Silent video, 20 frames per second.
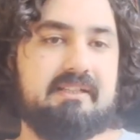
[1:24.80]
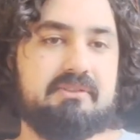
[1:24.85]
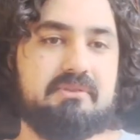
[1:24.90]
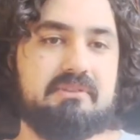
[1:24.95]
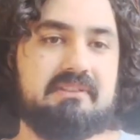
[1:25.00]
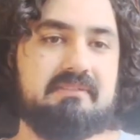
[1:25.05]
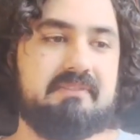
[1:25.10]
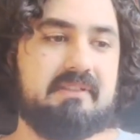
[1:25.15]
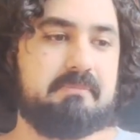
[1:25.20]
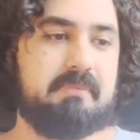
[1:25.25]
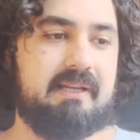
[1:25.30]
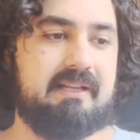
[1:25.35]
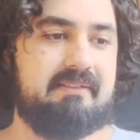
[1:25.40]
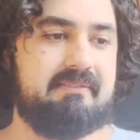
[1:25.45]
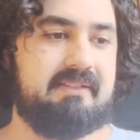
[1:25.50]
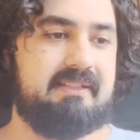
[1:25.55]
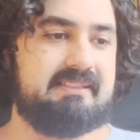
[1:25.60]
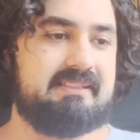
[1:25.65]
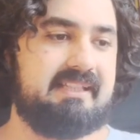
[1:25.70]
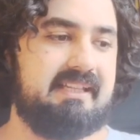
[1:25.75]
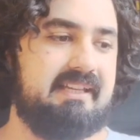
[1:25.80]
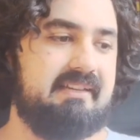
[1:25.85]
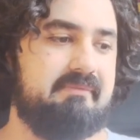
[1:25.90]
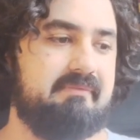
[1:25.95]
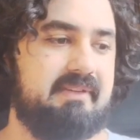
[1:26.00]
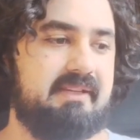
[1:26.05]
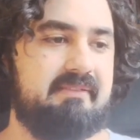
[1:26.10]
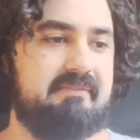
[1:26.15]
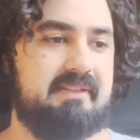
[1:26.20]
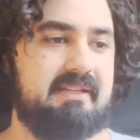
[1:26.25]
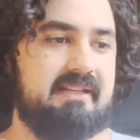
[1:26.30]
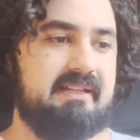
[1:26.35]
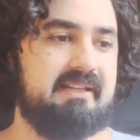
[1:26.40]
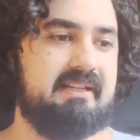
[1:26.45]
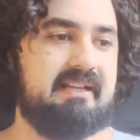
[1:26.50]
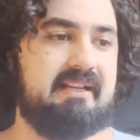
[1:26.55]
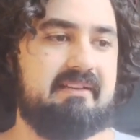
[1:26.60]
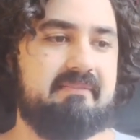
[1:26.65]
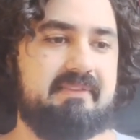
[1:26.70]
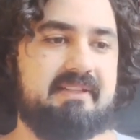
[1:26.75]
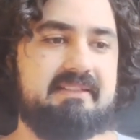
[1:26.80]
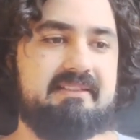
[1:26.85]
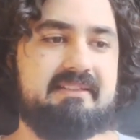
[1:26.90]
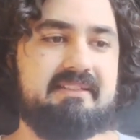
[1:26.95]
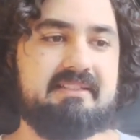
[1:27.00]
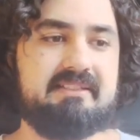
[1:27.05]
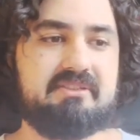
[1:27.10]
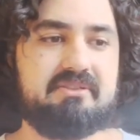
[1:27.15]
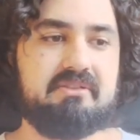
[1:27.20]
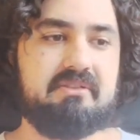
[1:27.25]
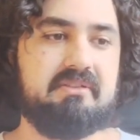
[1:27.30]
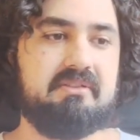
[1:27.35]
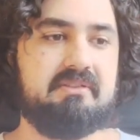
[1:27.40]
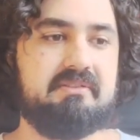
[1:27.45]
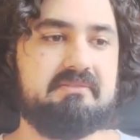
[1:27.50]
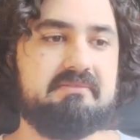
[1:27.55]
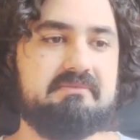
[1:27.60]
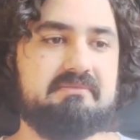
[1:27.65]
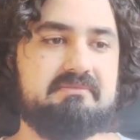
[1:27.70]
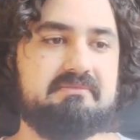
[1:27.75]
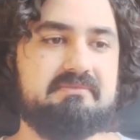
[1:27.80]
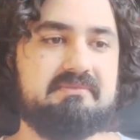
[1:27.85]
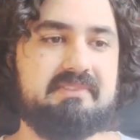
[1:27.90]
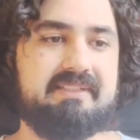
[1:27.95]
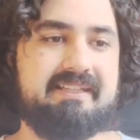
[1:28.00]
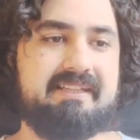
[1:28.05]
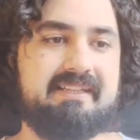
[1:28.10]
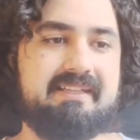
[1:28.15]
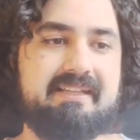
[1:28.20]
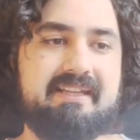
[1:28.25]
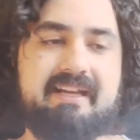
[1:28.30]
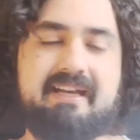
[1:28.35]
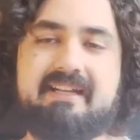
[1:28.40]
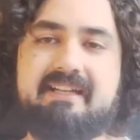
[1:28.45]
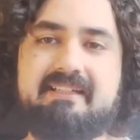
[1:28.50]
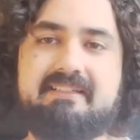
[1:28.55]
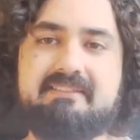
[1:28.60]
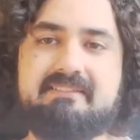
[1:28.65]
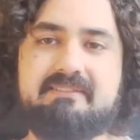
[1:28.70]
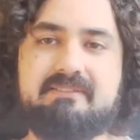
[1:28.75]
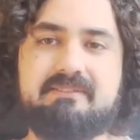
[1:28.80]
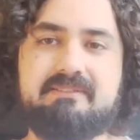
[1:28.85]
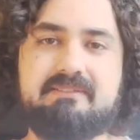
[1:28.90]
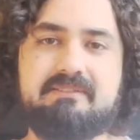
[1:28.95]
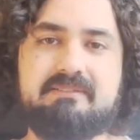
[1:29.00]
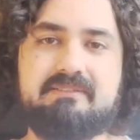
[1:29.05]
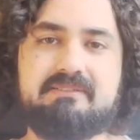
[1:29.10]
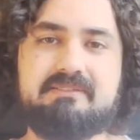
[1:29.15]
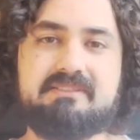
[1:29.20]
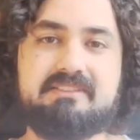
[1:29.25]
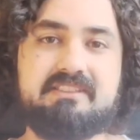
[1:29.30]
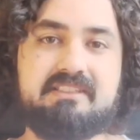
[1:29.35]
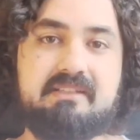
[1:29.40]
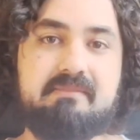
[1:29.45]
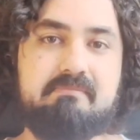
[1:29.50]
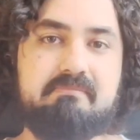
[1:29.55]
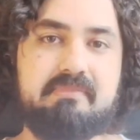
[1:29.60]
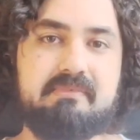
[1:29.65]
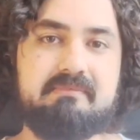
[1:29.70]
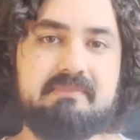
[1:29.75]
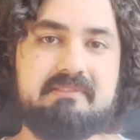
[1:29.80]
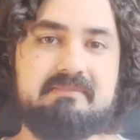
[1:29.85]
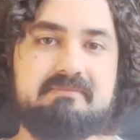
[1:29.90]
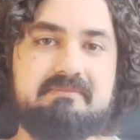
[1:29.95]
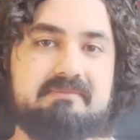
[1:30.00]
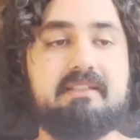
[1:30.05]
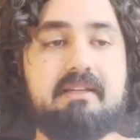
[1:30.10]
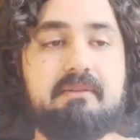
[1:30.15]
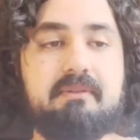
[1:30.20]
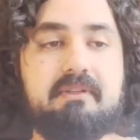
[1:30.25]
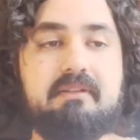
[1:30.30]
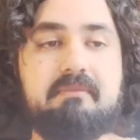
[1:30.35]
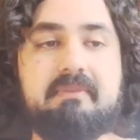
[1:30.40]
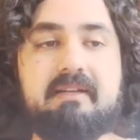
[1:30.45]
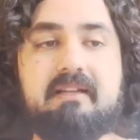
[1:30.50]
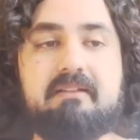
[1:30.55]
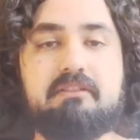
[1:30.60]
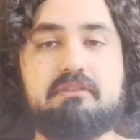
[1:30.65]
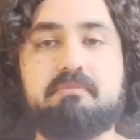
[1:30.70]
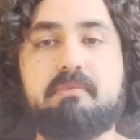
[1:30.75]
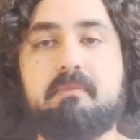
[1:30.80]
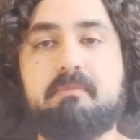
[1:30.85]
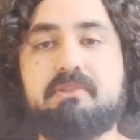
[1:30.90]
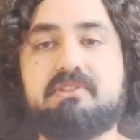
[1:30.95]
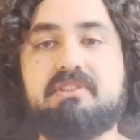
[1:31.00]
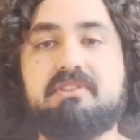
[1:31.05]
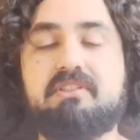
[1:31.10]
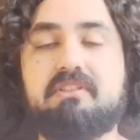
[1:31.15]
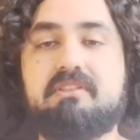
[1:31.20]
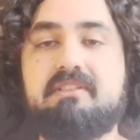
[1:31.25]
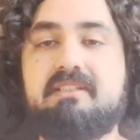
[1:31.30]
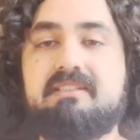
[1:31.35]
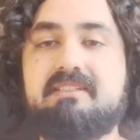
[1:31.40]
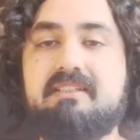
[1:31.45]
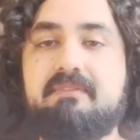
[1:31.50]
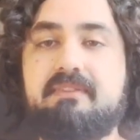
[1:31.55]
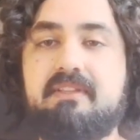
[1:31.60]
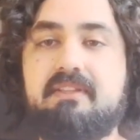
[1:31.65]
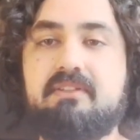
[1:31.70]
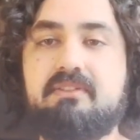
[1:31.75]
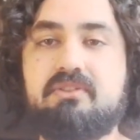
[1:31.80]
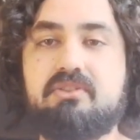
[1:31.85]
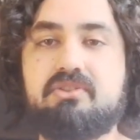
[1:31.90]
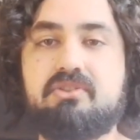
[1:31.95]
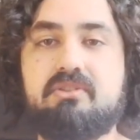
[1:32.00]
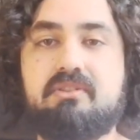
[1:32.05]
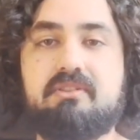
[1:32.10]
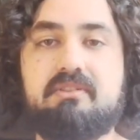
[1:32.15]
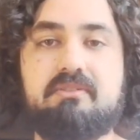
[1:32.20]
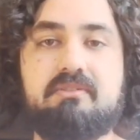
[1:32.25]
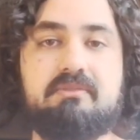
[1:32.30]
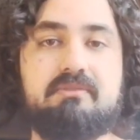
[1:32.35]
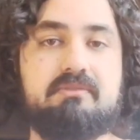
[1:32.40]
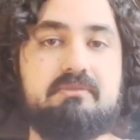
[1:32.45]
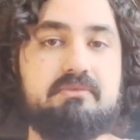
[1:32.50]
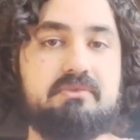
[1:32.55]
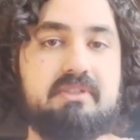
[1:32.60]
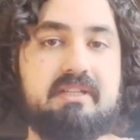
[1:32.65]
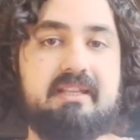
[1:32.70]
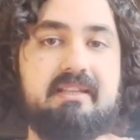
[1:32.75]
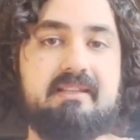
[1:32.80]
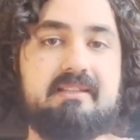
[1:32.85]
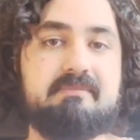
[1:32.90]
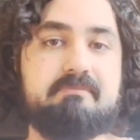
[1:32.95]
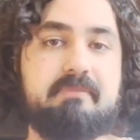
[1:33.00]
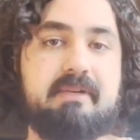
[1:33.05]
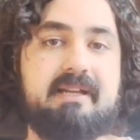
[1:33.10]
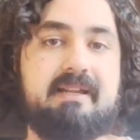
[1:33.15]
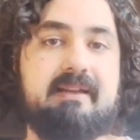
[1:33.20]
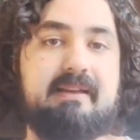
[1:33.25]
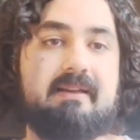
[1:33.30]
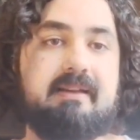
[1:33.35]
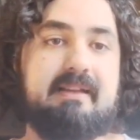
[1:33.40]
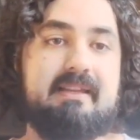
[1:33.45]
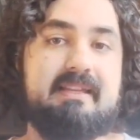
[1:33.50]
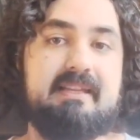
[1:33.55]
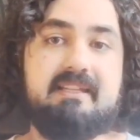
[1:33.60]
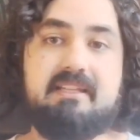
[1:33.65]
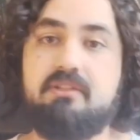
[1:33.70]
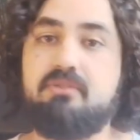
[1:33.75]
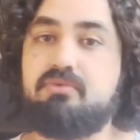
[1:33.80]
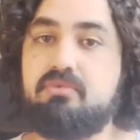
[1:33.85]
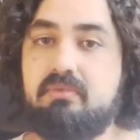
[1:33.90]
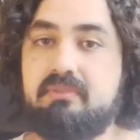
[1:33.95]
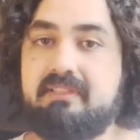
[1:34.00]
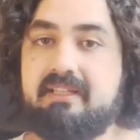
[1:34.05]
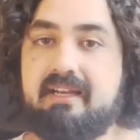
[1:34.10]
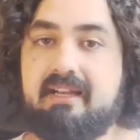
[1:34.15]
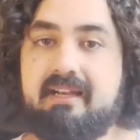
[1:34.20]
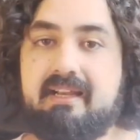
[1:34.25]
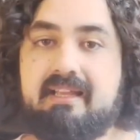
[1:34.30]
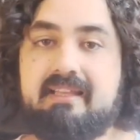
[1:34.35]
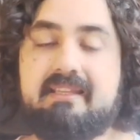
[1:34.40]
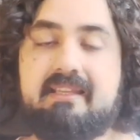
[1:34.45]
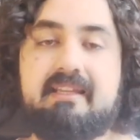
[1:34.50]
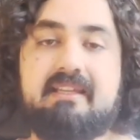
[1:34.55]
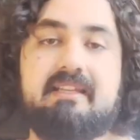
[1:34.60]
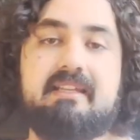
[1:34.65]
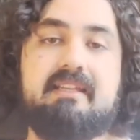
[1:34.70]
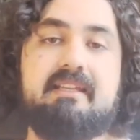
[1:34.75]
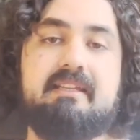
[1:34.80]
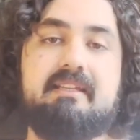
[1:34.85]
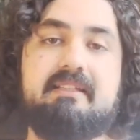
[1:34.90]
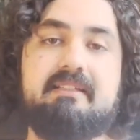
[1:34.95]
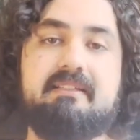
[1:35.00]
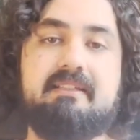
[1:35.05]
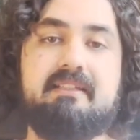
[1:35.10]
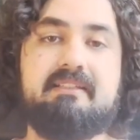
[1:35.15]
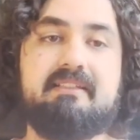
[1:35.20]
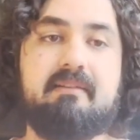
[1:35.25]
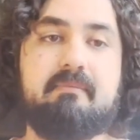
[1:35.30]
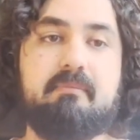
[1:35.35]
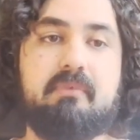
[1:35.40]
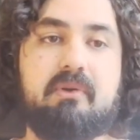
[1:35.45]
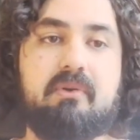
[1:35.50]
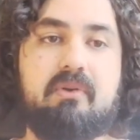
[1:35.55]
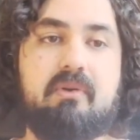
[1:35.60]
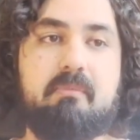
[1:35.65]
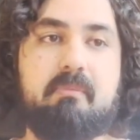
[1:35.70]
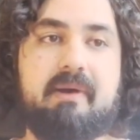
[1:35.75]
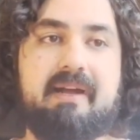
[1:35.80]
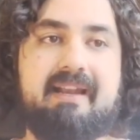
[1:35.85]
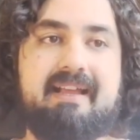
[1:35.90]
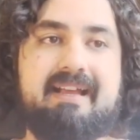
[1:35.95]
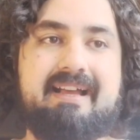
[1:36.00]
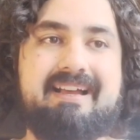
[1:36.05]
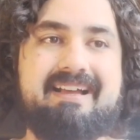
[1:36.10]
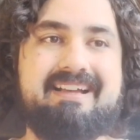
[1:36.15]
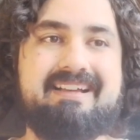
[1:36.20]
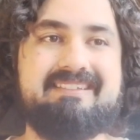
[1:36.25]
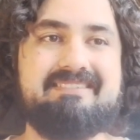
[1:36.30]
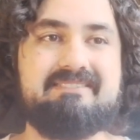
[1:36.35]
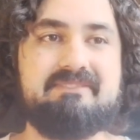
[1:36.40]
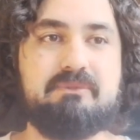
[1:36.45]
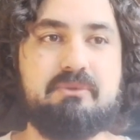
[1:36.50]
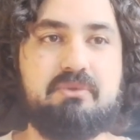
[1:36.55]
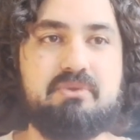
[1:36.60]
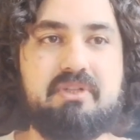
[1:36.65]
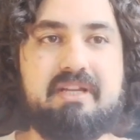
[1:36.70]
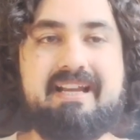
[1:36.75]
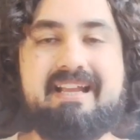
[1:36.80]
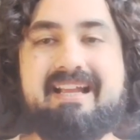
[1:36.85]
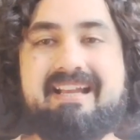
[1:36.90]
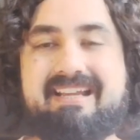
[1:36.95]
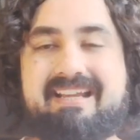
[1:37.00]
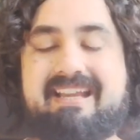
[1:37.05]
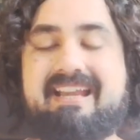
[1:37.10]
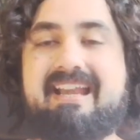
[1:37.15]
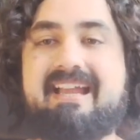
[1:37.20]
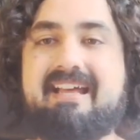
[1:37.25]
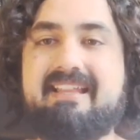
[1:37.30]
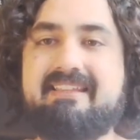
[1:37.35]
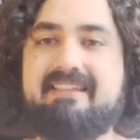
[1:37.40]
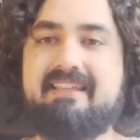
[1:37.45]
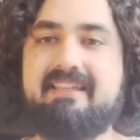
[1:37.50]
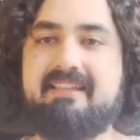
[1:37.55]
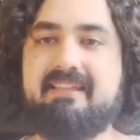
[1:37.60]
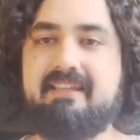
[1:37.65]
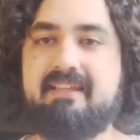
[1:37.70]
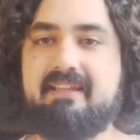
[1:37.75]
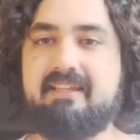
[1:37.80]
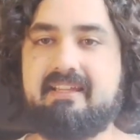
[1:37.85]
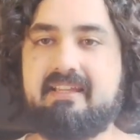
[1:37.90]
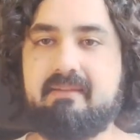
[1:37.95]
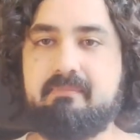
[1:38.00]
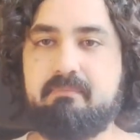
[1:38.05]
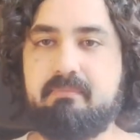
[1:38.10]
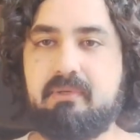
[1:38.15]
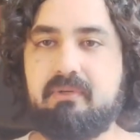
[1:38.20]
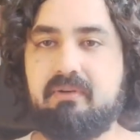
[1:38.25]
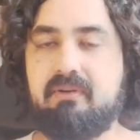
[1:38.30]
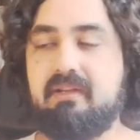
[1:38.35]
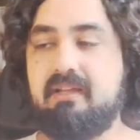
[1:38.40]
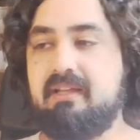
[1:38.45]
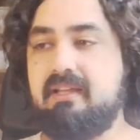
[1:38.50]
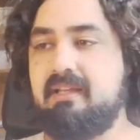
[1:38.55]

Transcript: Las últimas palabras que me vienen a la mente son Karen o Sim, que bueno, para los propósitos de este vídeo no son usadas para insultar a nadie, ni tampoco para usar a nadie de ejemplo,